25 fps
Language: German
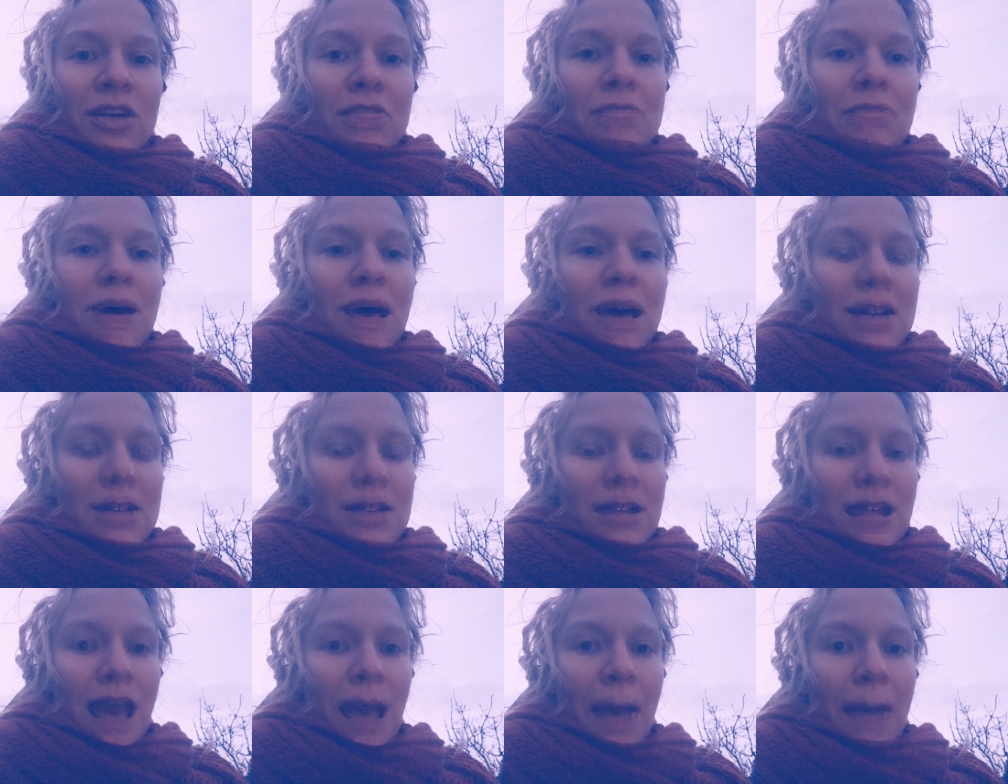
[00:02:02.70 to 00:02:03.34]

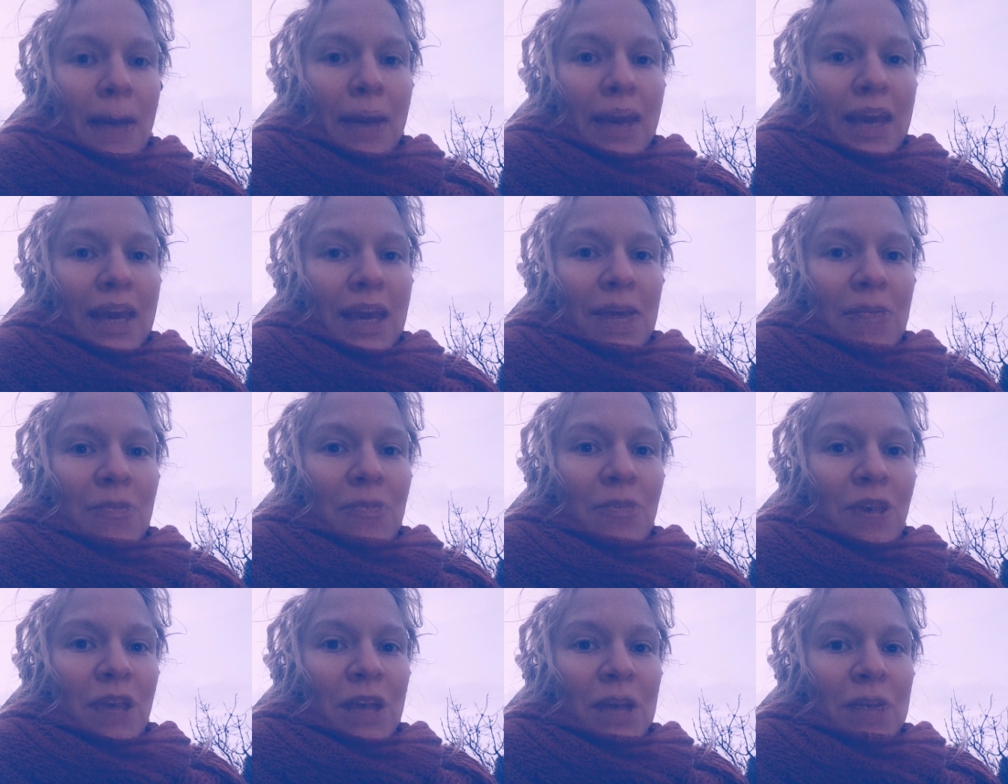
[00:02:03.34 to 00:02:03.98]
gemacht oder
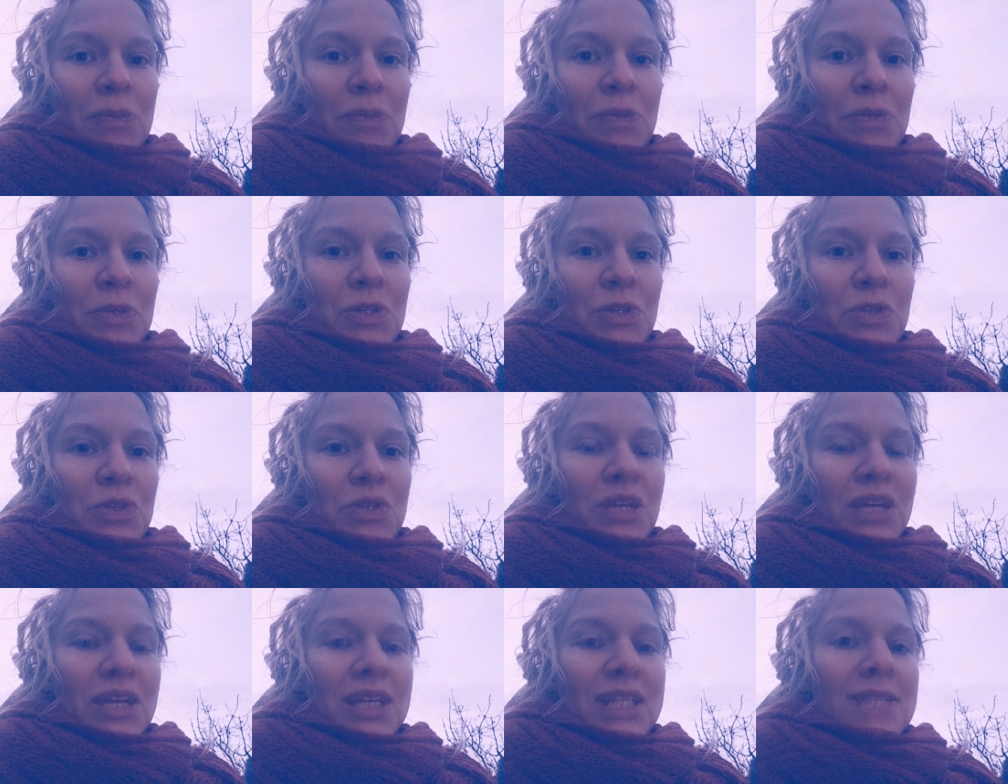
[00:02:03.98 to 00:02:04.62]
abgegeben werden müssen
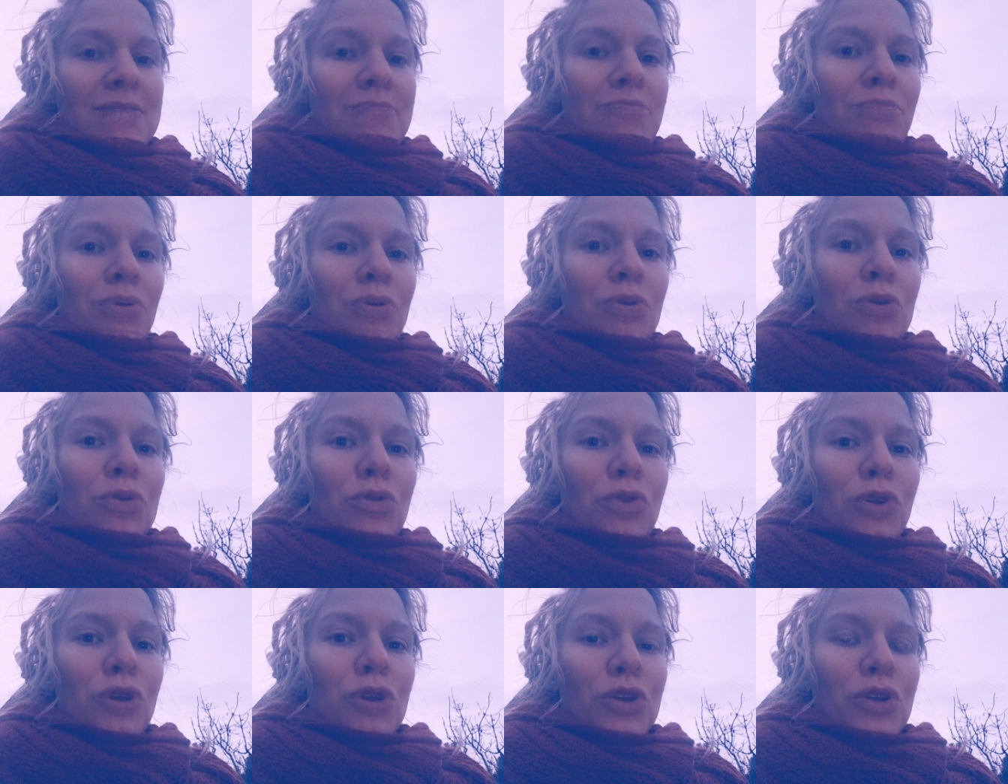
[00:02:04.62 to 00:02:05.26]
und die ganzen
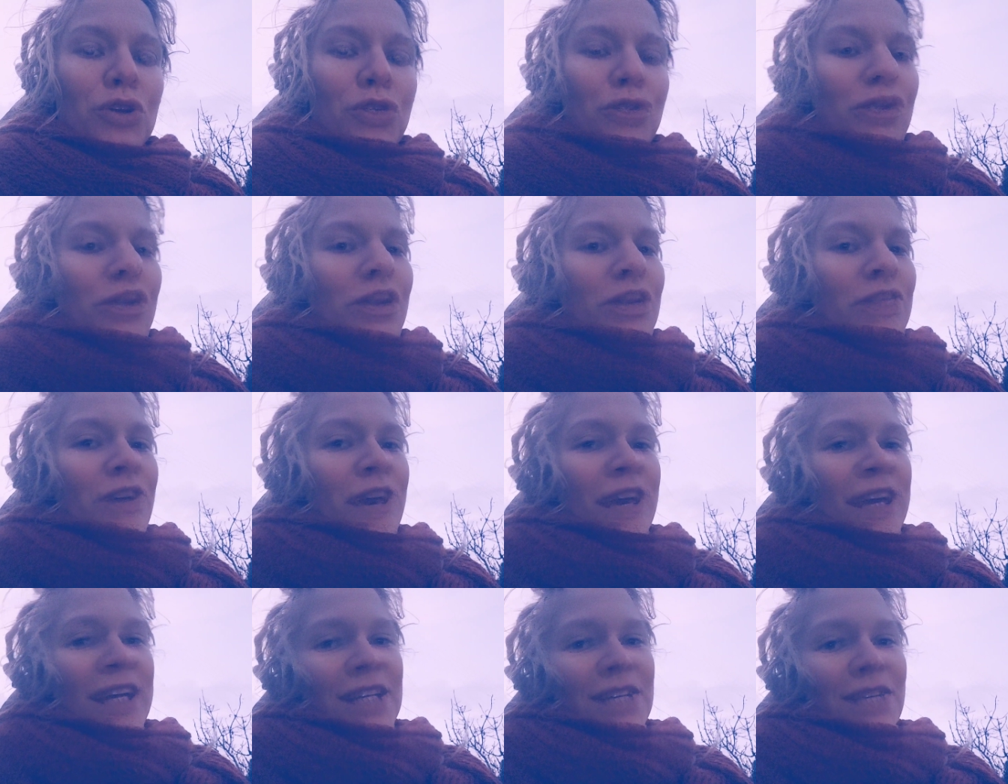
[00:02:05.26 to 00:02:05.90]
Prüfungen noch vor
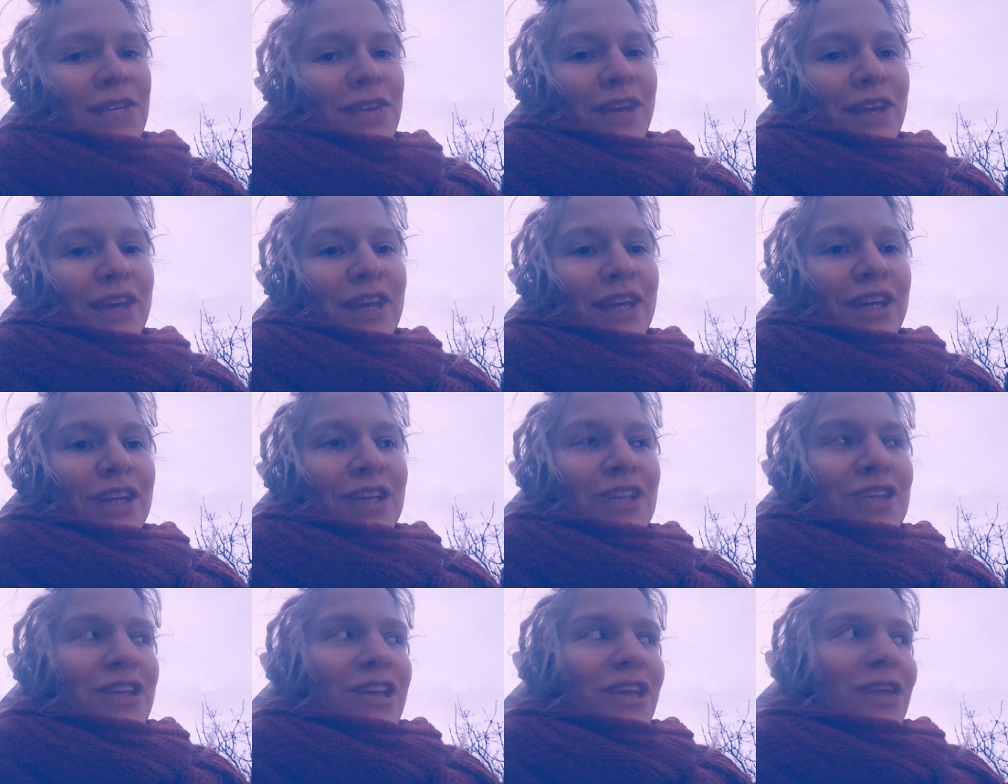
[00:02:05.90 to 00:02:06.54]
den
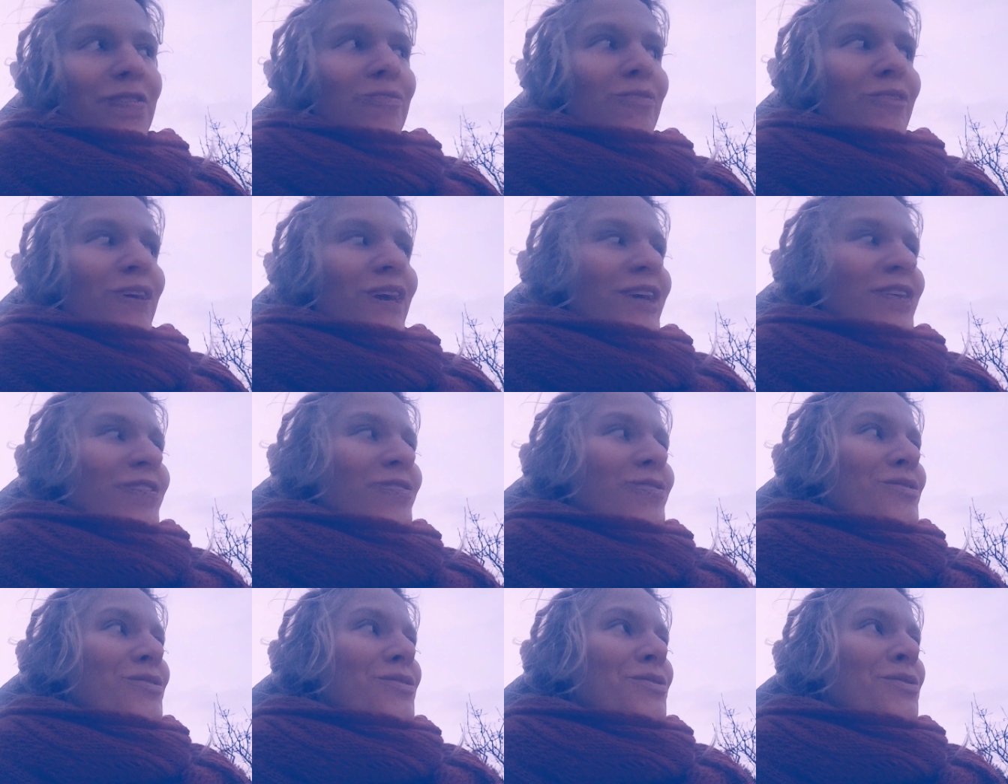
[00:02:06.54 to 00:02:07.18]
Weihnachtsferien geschrieben
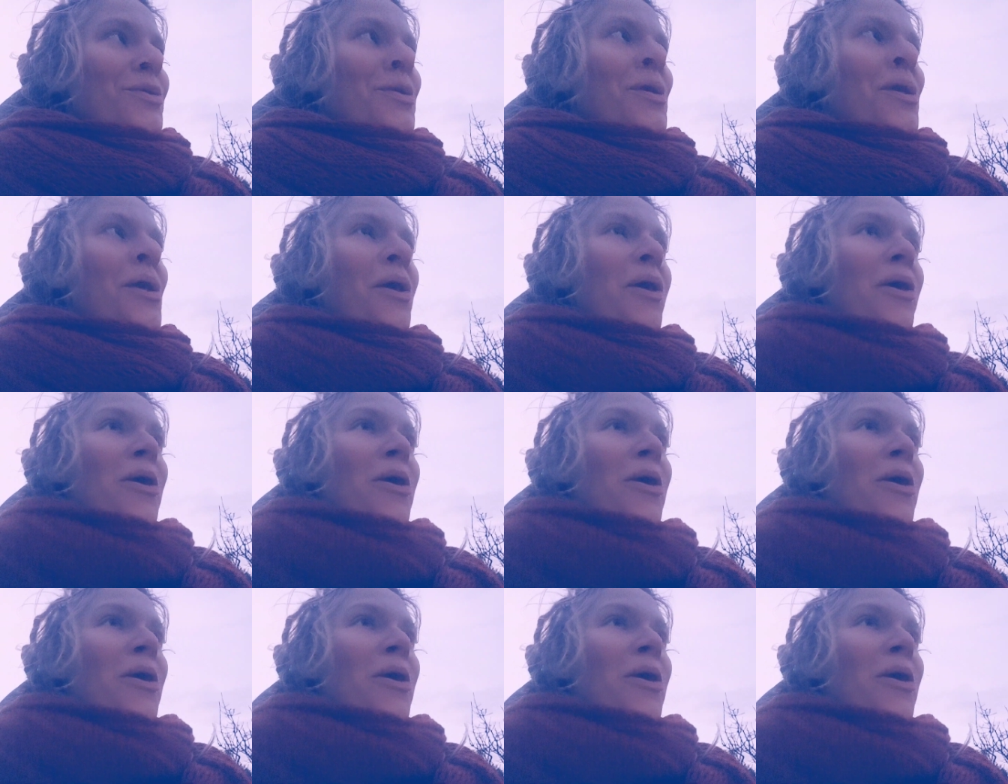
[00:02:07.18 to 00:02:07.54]
werden und so.